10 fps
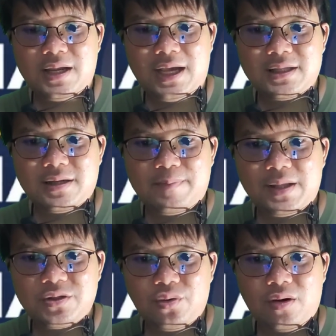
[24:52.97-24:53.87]
น่าจะ
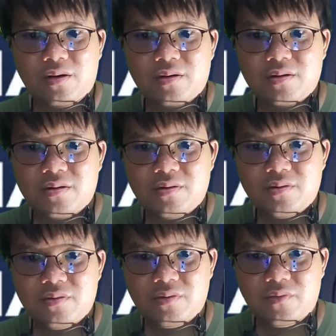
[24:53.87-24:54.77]
เป็นช่วง
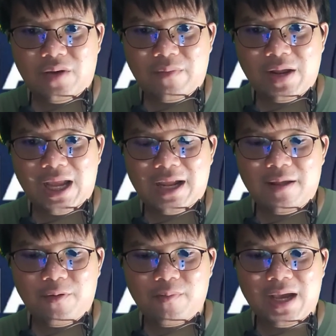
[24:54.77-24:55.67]
วันเวลา
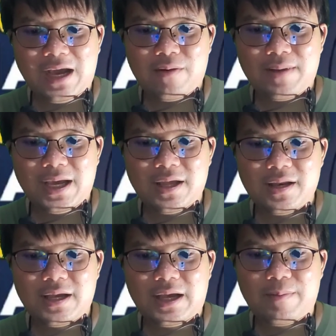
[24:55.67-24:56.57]
ที่ผมกล่าวมา
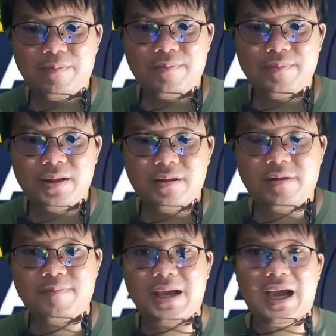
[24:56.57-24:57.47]
นะครับ
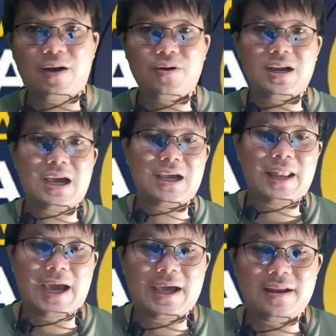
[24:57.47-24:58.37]
19 กรก
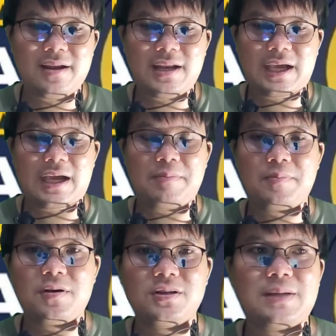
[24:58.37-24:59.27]
ฎาคมนะครับ
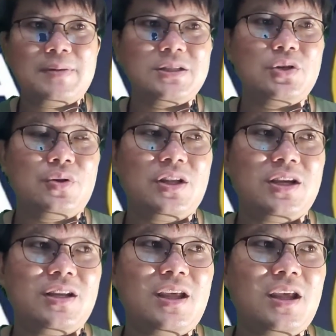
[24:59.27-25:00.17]
ก็จะเป็นจุดห
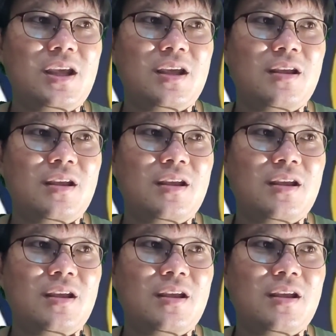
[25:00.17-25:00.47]
นึ่งที่